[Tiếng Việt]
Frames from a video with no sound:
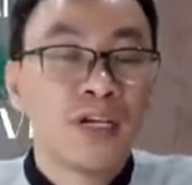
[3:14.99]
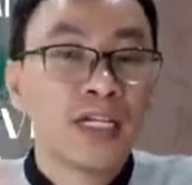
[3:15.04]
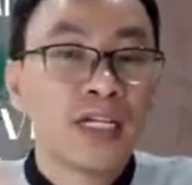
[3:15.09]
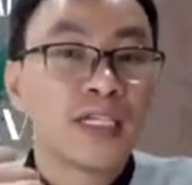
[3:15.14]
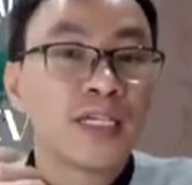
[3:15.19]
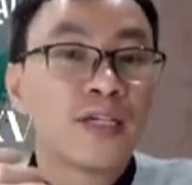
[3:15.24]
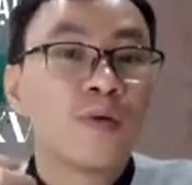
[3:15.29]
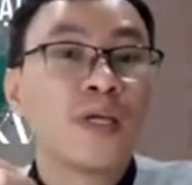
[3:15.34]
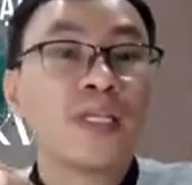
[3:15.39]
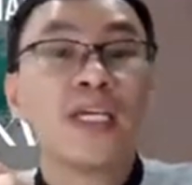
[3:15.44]

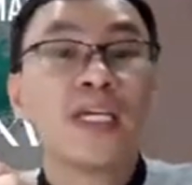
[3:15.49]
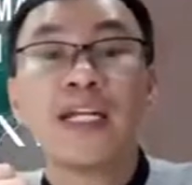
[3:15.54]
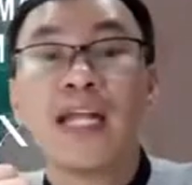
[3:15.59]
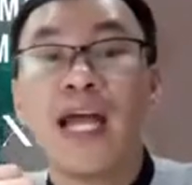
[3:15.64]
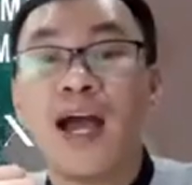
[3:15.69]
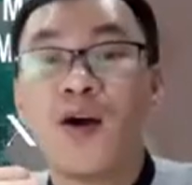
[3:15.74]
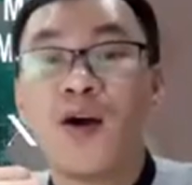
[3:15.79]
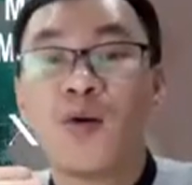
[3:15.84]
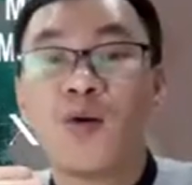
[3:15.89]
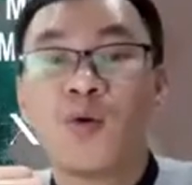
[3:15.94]
vậy thì nguyên
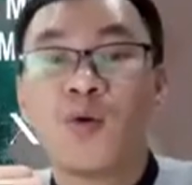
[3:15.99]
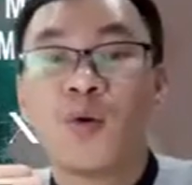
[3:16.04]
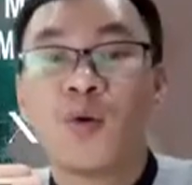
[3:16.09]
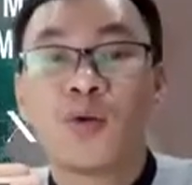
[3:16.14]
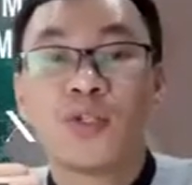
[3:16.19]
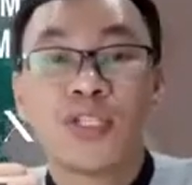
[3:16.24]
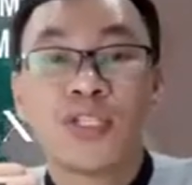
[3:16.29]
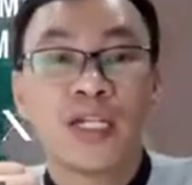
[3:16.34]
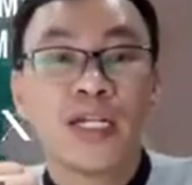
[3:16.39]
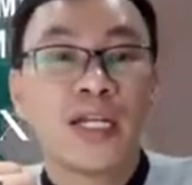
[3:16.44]
nhân nào
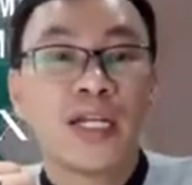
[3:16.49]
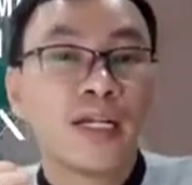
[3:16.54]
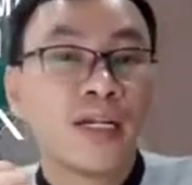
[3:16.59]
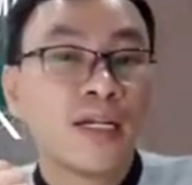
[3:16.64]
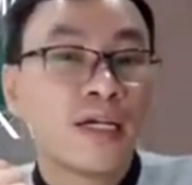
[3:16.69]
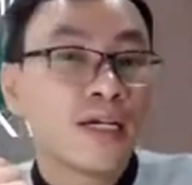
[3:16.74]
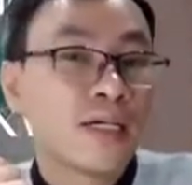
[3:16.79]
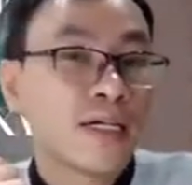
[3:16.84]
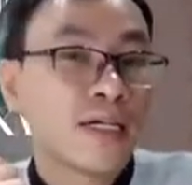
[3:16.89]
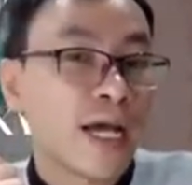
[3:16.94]
mà dẫn
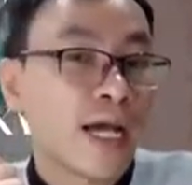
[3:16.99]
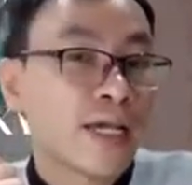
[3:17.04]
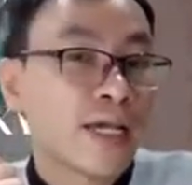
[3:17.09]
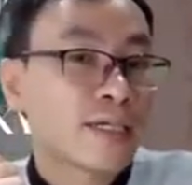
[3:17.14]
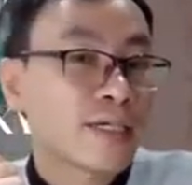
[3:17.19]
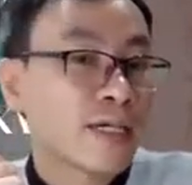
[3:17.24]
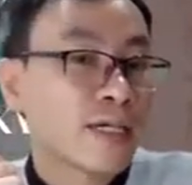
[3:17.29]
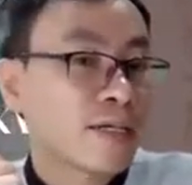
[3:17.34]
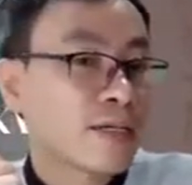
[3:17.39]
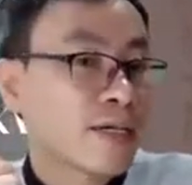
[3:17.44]
đến là người
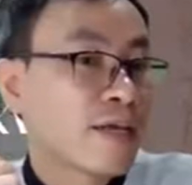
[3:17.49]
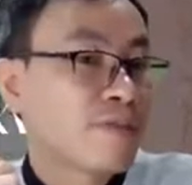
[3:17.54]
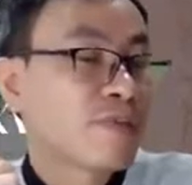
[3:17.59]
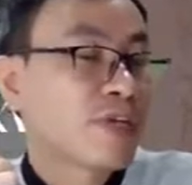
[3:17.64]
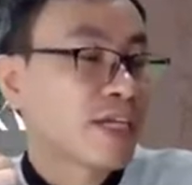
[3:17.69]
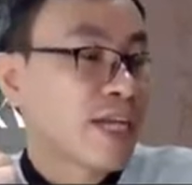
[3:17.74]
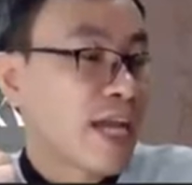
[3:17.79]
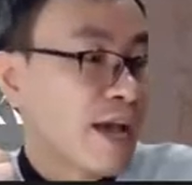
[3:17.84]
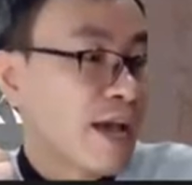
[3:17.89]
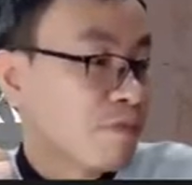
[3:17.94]
Anh ờ,
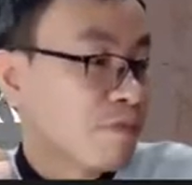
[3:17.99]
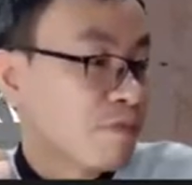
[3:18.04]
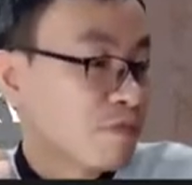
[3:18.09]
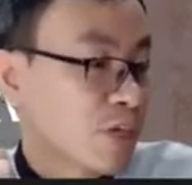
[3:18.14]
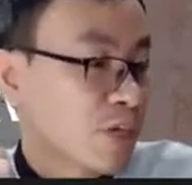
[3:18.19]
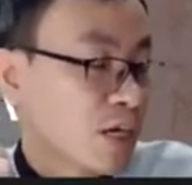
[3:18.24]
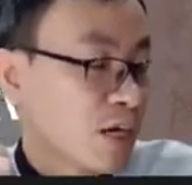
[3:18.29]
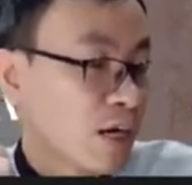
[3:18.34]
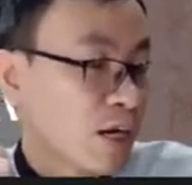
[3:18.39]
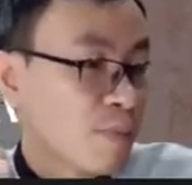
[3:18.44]
đến Việt
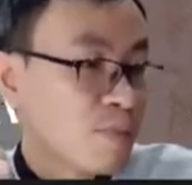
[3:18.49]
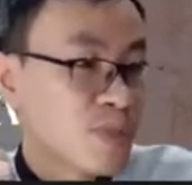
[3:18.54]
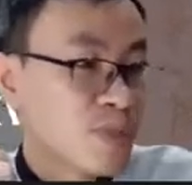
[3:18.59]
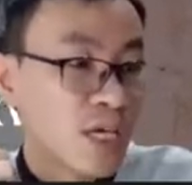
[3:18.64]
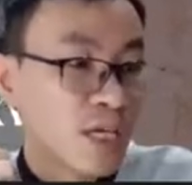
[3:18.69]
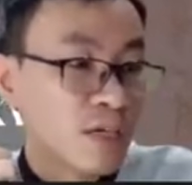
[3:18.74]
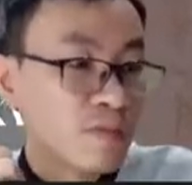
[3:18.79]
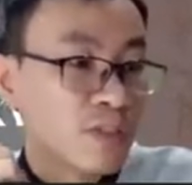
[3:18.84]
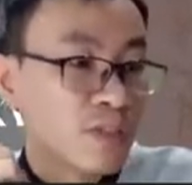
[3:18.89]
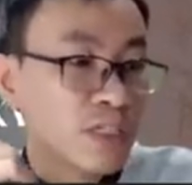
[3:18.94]
Nam và hấp
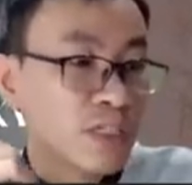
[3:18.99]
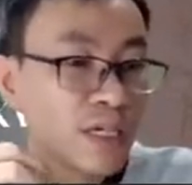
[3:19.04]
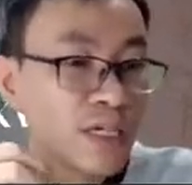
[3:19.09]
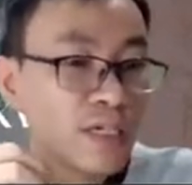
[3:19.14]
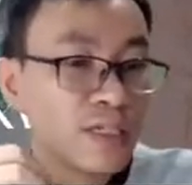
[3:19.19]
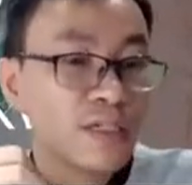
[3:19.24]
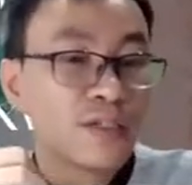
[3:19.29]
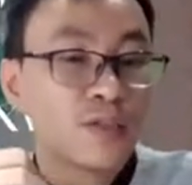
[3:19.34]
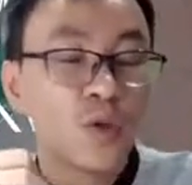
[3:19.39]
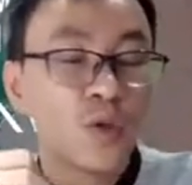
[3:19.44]
dẫn và
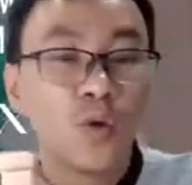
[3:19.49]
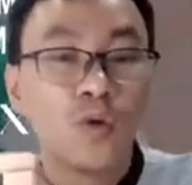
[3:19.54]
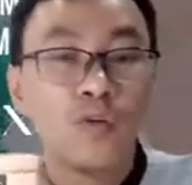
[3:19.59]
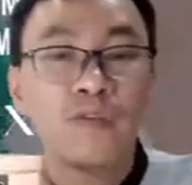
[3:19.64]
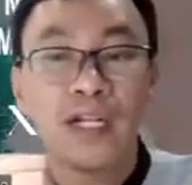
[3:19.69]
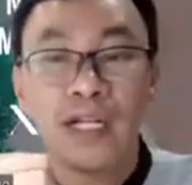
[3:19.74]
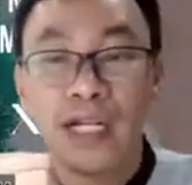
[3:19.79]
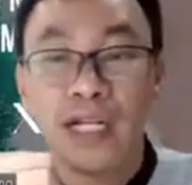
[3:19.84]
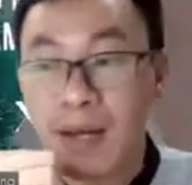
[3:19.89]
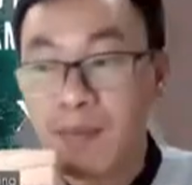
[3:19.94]
thấy hứng
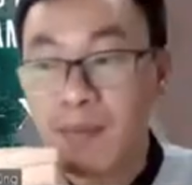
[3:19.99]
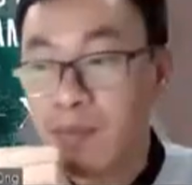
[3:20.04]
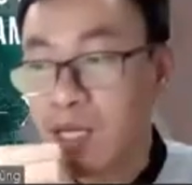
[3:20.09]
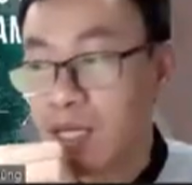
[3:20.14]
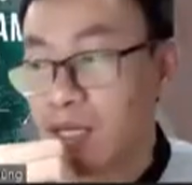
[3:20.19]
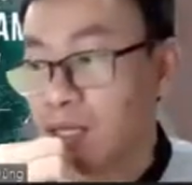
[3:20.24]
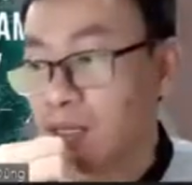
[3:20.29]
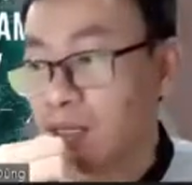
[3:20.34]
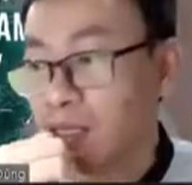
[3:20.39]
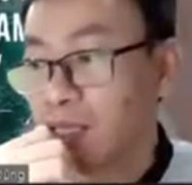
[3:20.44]
thú Việt Nam
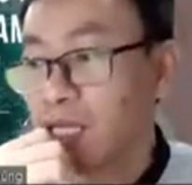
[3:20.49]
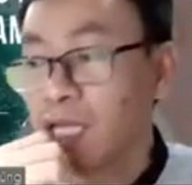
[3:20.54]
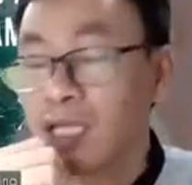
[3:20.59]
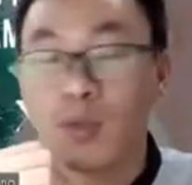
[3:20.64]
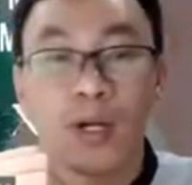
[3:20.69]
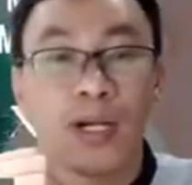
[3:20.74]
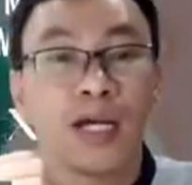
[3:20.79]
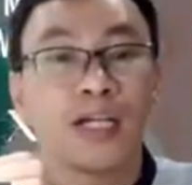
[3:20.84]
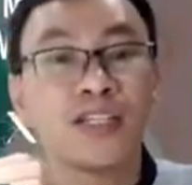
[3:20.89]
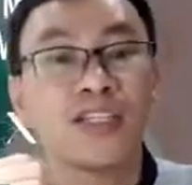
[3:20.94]
thì
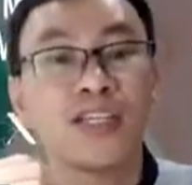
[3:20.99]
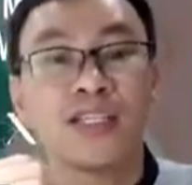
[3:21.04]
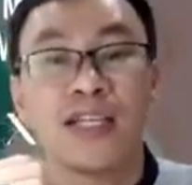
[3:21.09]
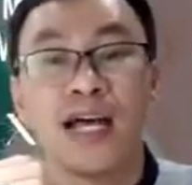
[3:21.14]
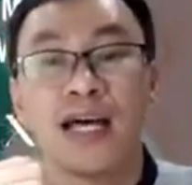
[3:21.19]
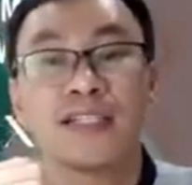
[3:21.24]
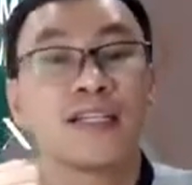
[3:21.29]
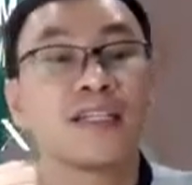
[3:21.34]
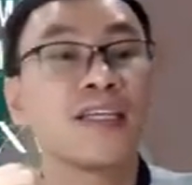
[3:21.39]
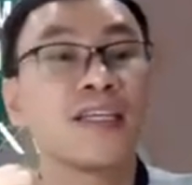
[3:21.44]
thầy Tuấn đã
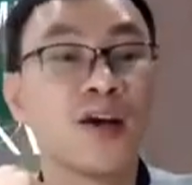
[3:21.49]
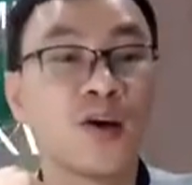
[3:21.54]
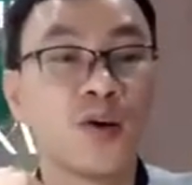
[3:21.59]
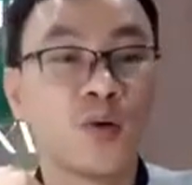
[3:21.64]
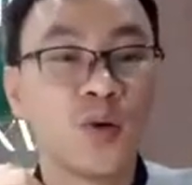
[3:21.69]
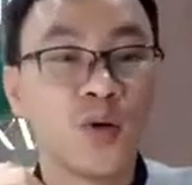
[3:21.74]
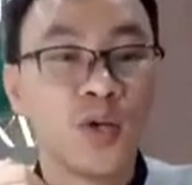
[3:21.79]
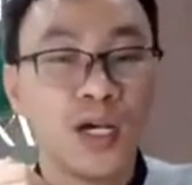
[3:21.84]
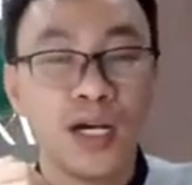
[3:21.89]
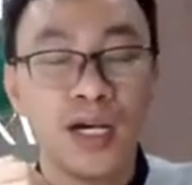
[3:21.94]
chỉ ra rất
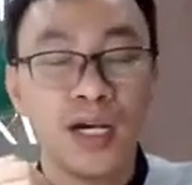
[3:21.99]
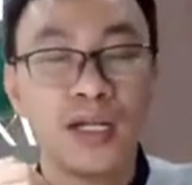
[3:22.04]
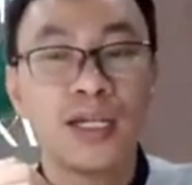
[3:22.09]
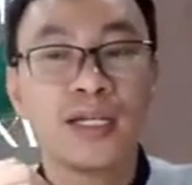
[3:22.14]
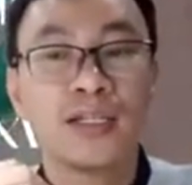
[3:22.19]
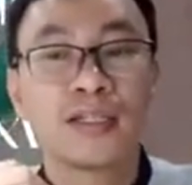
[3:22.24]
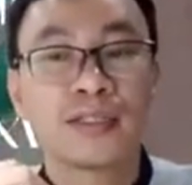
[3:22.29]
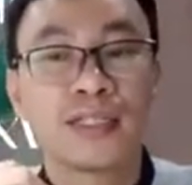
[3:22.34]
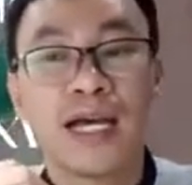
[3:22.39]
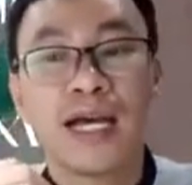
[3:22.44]
nhiều ở
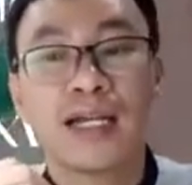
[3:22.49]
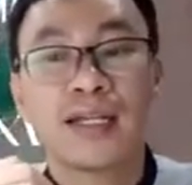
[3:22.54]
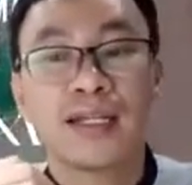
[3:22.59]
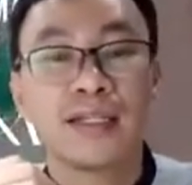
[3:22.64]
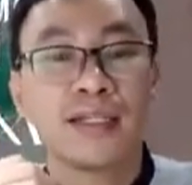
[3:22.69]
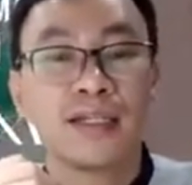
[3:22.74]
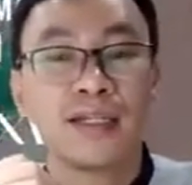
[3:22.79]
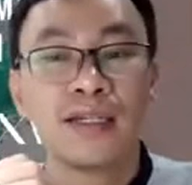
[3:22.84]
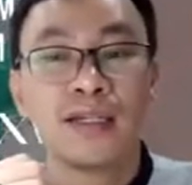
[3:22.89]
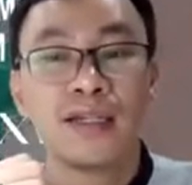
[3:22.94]
đây thực ra
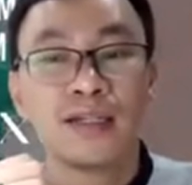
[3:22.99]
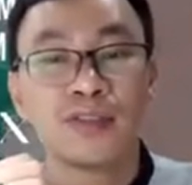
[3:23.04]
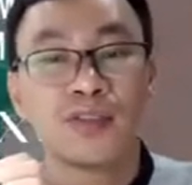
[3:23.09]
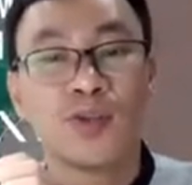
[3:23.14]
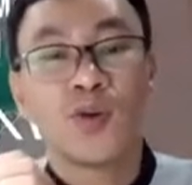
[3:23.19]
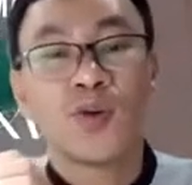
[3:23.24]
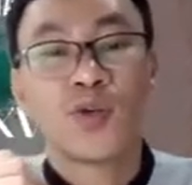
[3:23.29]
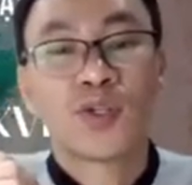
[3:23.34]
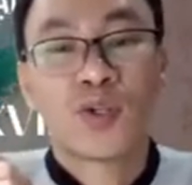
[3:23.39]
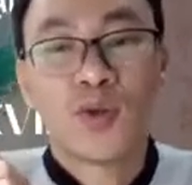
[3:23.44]
thì
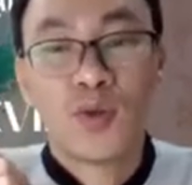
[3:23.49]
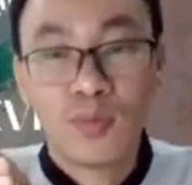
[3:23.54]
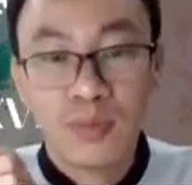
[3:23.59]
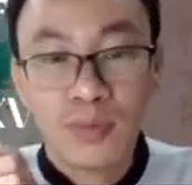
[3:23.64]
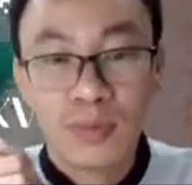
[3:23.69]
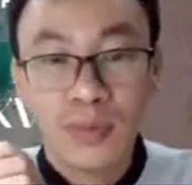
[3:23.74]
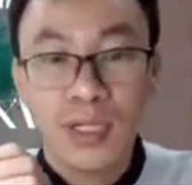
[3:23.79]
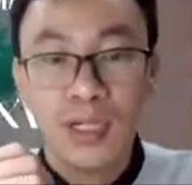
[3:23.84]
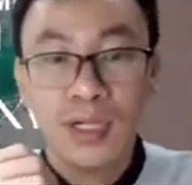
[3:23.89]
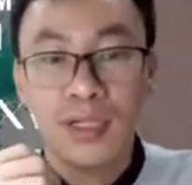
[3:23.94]
tôi
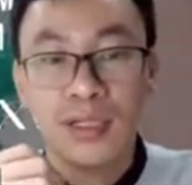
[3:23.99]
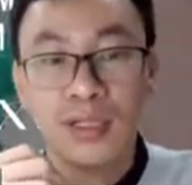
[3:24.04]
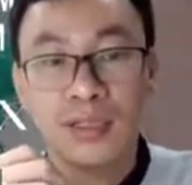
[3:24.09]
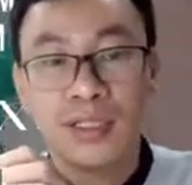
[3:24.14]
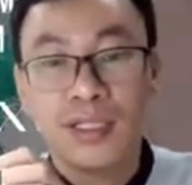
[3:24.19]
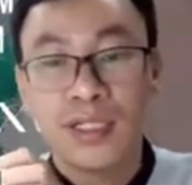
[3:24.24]
cũng ờ,